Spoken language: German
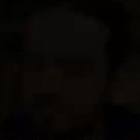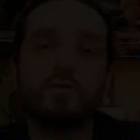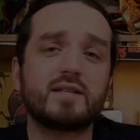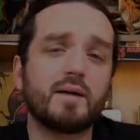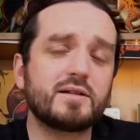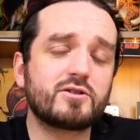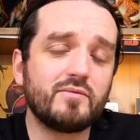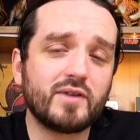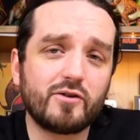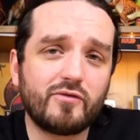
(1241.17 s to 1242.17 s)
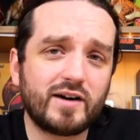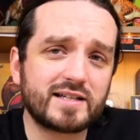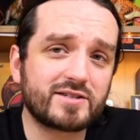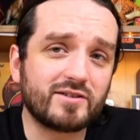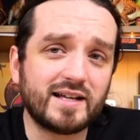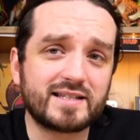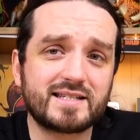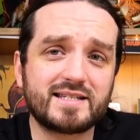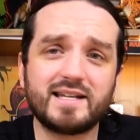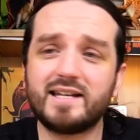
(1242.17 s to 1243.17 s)
Und damit kommen wir auch fast zur
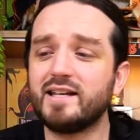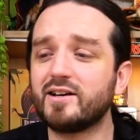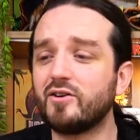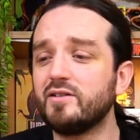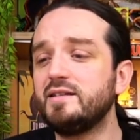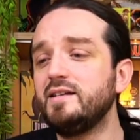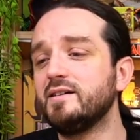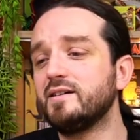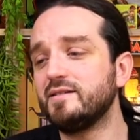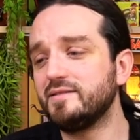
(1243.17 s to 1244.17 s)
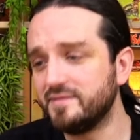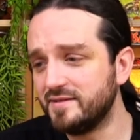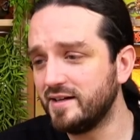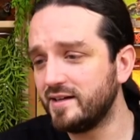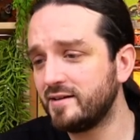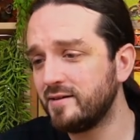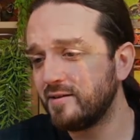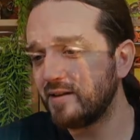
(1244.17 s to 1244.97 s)
letzten Szene. Ihr könnt hier den